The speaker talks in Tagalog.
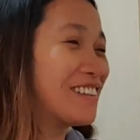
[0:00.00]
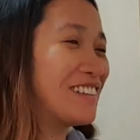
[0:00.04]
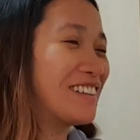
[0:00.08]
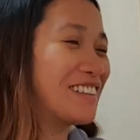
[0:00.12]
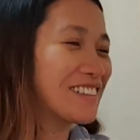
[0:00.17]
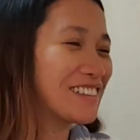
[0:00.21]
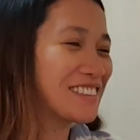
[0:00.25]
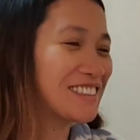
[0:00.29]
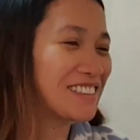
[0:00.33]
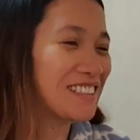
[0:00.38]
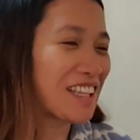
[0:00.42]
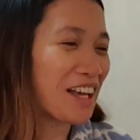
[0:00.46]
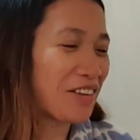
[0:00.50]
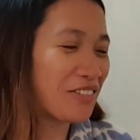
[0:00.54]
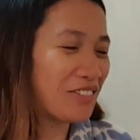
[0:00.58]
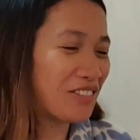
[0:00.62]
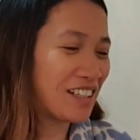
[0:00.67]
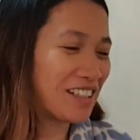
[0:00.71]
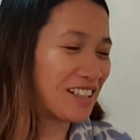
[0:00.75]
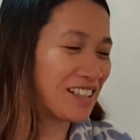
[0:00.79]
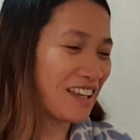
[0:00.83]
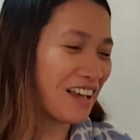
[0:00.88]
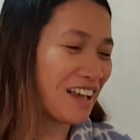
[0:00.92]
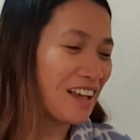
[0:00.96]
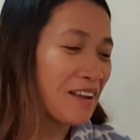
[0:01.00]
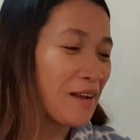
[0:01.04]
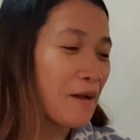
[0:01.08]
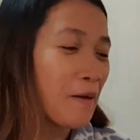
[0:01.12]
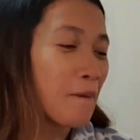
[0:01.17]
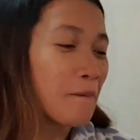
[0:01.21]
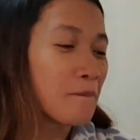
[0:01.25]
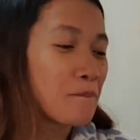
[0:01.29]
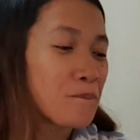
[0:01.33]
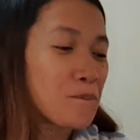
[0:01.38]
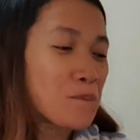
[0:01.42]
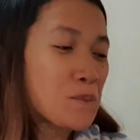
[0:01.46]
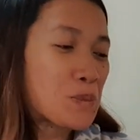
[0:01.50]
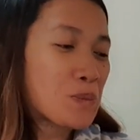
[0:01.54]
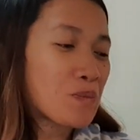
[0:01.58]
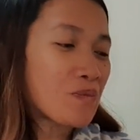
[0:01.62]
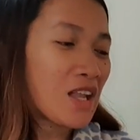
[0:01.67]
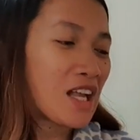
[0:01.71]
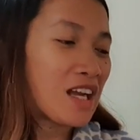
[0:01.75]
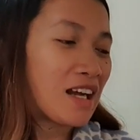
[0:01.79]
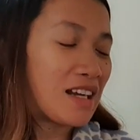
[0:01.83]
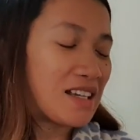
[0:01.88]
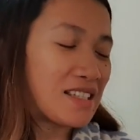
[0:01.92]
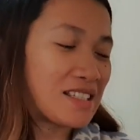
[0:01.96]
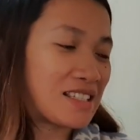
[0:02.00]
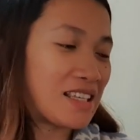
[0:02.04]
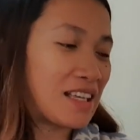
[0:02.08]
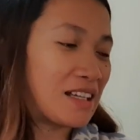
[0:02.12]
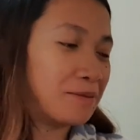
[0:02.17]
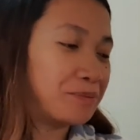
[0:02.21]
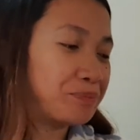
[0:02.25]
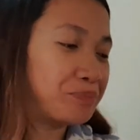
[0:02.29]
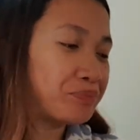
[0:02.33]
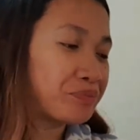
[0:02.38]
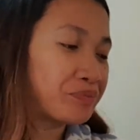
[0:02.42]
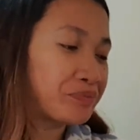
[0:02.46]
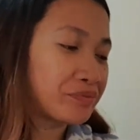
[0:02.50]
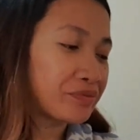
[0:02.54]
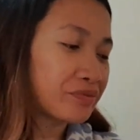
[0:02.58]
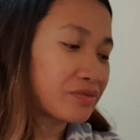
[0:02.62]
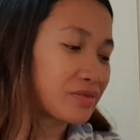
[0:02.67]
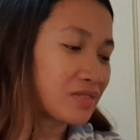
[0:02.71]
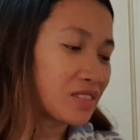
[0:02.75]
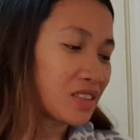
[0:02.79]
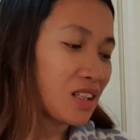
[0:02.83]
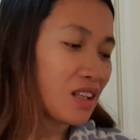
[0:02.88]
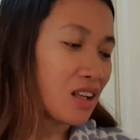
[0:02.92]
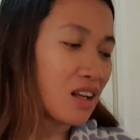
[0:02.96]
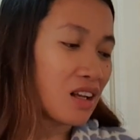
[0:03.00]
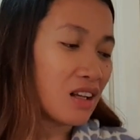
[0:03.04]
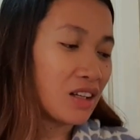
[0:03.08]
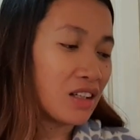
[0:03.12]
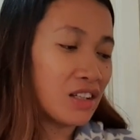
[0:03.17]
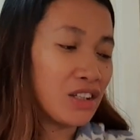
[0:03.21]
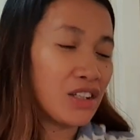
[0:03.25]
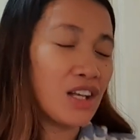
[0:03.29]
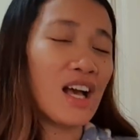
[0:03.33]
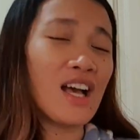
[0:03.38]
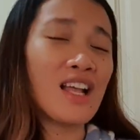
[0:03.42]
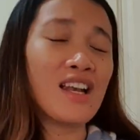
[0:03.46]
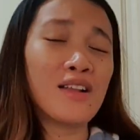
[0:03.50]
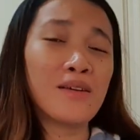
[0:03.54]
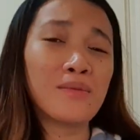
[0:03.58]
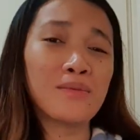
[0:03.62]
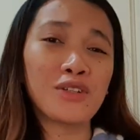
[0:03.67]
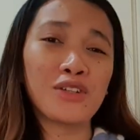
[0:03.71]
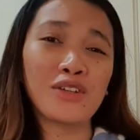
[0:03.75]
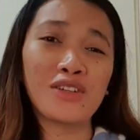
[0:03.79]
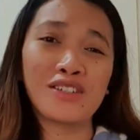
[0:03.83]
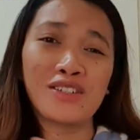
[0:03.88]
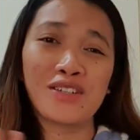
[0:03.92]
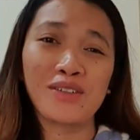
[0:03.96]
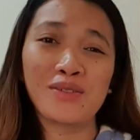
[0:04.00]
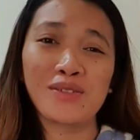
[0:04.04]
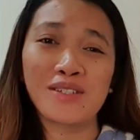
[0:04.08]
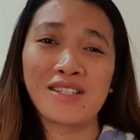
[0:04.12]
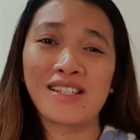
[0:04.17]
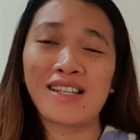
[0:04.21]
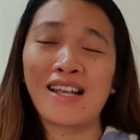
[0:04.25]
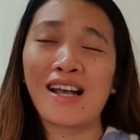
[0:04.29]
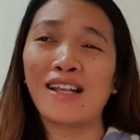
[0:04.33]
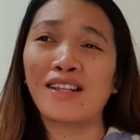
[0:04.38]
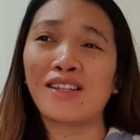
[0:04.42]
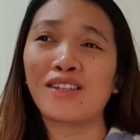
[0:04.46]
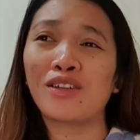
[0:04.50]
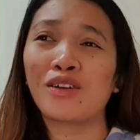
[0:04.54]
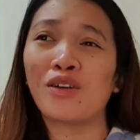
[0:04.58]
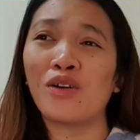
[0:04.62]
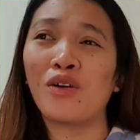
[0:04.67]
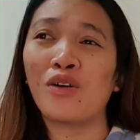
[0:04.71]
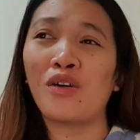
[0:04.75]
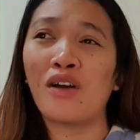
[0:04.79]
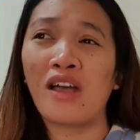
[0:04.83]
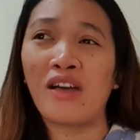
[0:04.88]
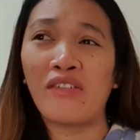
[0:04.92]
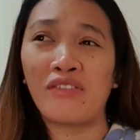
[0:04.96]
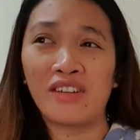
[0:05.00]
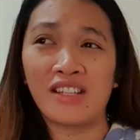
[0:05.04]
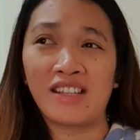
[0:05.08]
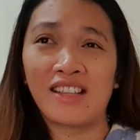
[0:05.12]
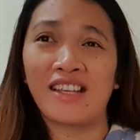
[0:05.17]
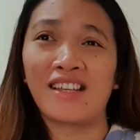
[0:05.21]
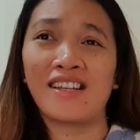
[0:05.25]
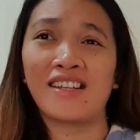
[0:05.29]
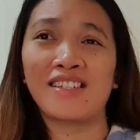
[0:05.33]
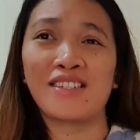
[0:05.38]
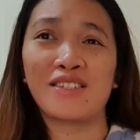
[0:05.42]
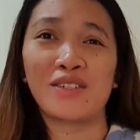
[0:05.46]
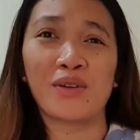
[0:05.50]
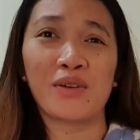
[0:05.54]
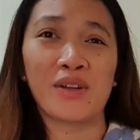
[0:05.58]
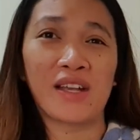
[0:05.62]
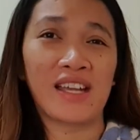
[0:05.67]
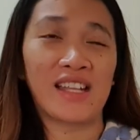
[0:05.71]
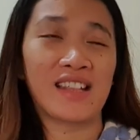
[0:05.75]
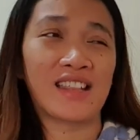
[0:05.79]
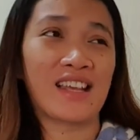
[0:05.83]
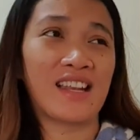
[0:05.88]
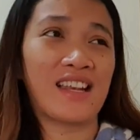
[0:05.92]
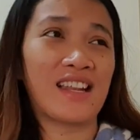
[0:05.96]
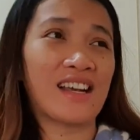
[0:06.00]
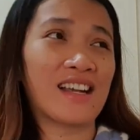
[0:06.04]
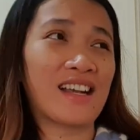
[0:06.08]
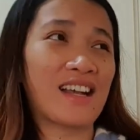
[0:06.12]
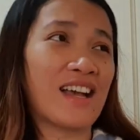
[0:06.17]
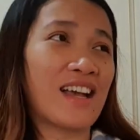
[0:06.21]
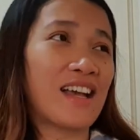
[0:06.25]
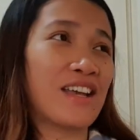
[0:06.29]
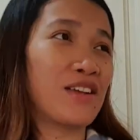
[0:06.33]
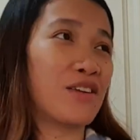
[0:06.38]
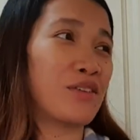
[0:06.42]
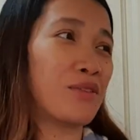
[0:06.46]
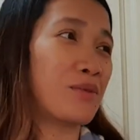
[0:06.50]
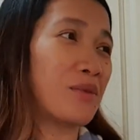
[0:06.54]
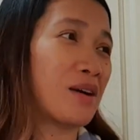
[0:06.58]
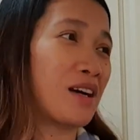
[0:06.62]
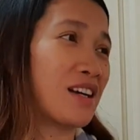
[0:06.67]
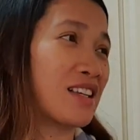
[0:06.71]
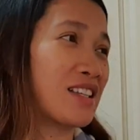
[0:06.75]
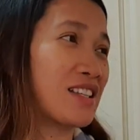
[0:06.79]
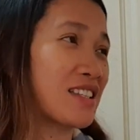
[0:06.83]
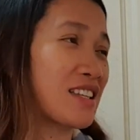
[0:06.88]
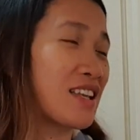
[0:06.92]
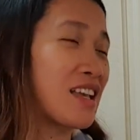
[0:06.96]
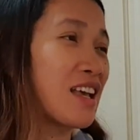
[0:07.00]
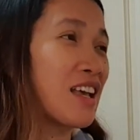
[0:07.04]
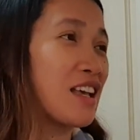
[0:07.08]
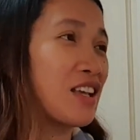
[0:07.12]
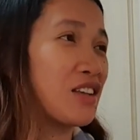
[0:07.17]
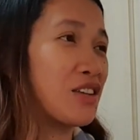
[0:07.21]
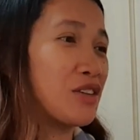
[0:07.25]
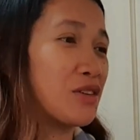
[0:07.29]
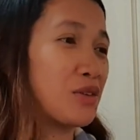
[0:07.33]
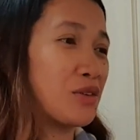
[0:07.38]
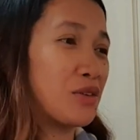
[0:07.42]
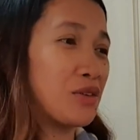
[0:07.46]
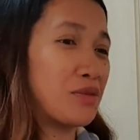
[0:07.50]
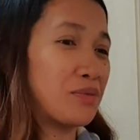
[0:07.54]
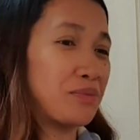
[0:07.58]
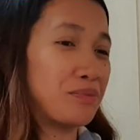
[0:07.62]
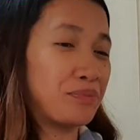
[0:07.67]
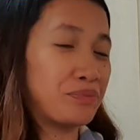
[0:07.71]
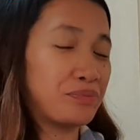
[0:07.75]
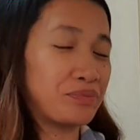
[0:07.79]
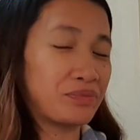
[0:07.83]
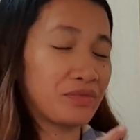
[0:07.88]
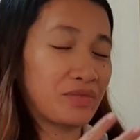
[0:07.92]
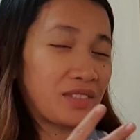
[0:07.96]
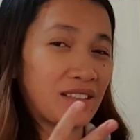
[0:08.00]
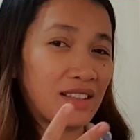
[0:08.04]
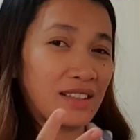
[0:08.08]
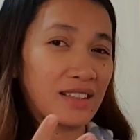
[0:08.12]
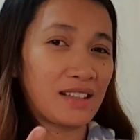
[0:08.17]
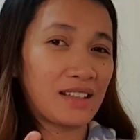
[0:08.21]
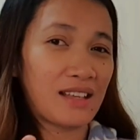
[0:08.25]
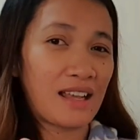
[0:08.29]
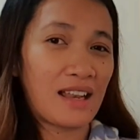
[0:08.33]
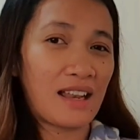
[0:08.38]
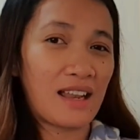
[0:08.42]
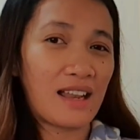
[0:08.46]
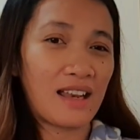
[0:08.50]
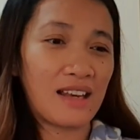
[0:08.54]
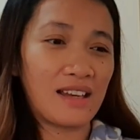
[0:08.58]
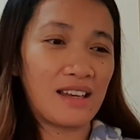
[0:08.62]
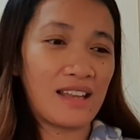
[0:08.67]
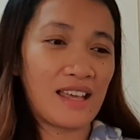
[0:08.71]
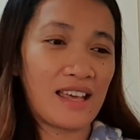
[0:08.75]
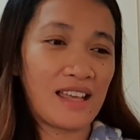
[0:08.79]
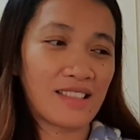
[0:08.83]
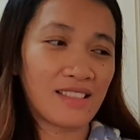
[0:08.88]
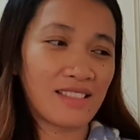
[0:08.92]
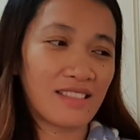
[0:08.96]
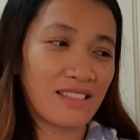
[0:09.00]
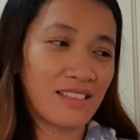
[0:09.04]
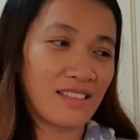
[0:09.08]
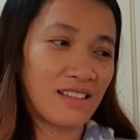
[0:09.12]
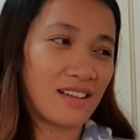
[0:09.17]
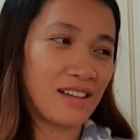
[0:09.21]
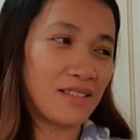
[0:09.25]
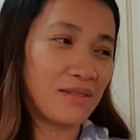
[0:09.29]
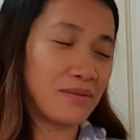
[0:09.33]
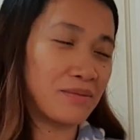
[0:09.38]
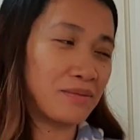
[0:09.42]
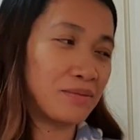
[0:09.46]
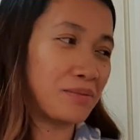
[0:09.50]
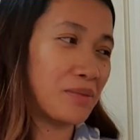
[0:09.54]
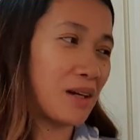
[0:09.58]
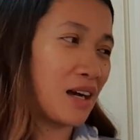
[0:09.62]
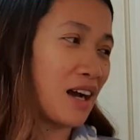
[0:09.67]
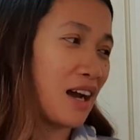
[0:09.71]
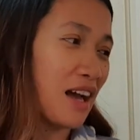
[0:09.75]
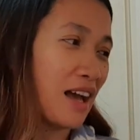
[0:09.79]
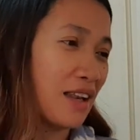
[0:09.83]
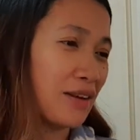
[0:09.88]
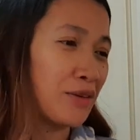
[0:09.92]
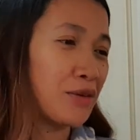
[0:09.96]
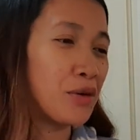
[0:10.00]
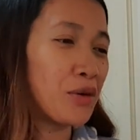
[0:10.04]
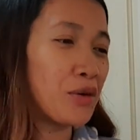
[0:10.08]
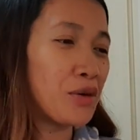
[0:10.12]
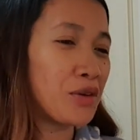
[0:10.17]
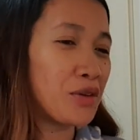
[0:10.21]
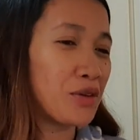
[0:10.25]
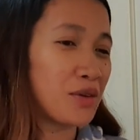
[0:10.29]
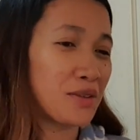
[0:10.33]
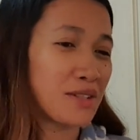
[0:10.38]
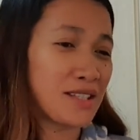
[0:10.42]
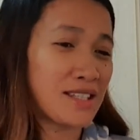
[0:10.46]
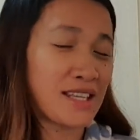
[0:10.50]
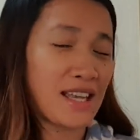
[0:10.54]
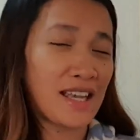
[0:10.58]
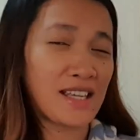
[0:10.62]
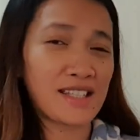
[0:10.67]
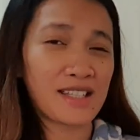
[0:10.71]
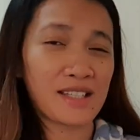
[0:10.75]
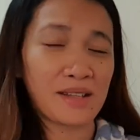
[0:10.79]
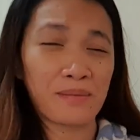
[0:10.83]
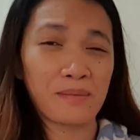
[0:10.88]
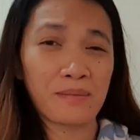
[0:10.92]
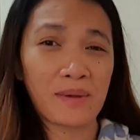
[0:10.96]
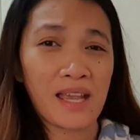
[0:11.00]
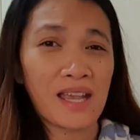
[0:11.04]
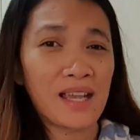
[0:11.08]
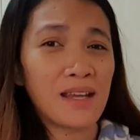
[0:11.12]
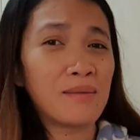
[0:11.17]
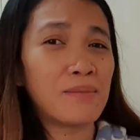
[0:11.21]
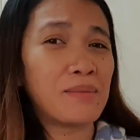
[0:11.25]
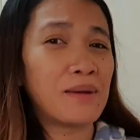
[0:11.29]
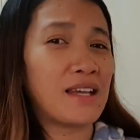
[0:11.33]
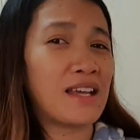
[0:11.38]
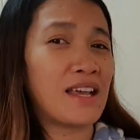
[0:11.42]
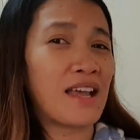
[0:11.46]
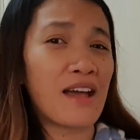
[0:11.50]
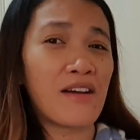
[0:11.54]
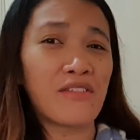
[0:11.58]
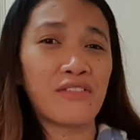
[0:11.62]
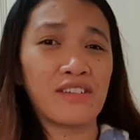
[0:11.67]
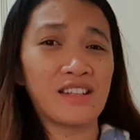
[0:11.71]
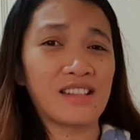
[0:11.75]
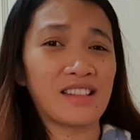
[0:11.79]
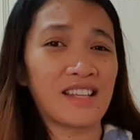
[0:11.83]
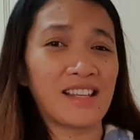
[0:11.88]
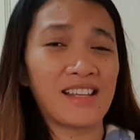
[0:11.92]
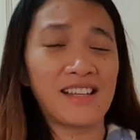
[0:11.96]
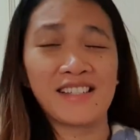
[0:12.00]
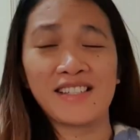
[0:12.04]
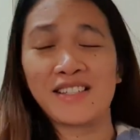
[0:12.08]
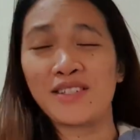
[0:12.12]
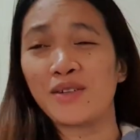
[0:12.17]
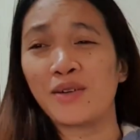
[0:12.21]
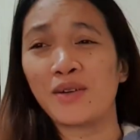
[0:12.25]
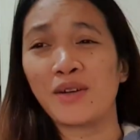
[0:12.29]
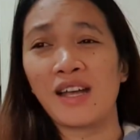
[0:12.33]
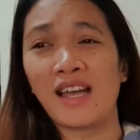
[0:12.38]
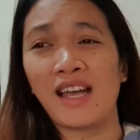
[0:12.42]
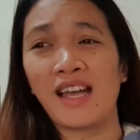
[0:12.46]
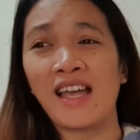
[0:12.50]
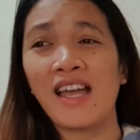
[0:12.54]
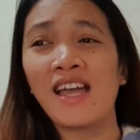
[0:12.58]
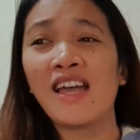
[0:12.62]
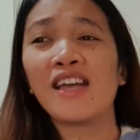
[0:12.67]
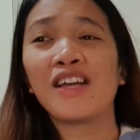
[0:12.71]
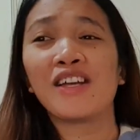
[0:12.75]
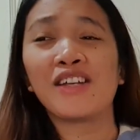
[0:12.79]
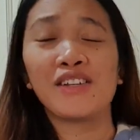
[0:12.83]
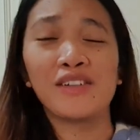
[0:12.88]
Yun ang sabi niya. Kasi, alam niyo yung scan ko, everything is okay talaga. Yung mga, yung ah, length ng mga ano, yung size ng baby, everything is okay.